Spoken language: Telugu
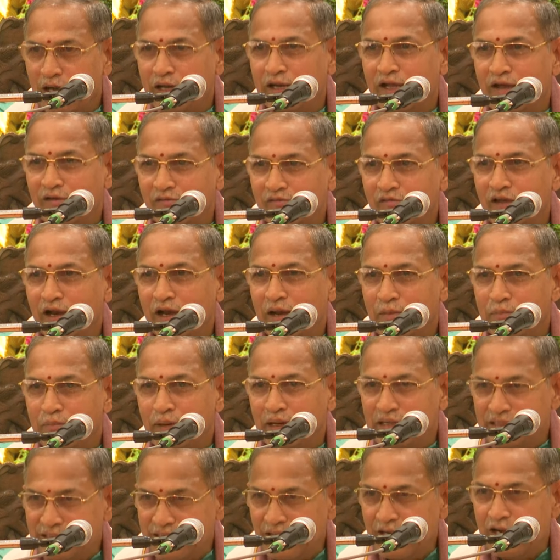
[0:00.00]
మార్గం వల్ల
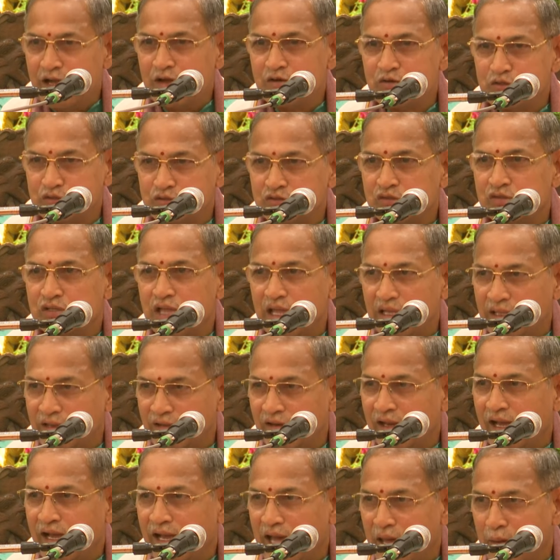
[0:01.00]
ఫలితంగా వస్తుంది
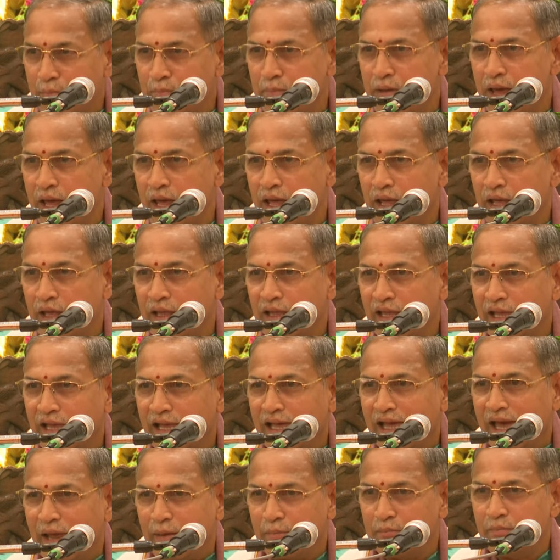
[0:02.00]
అదేనా కర్మ
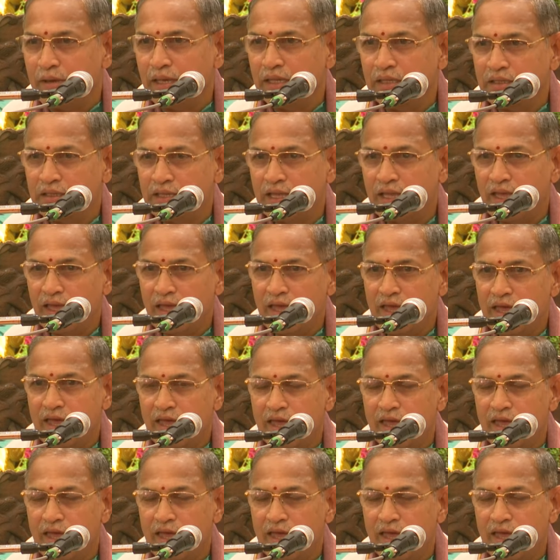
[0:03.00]
కర్మ అయితే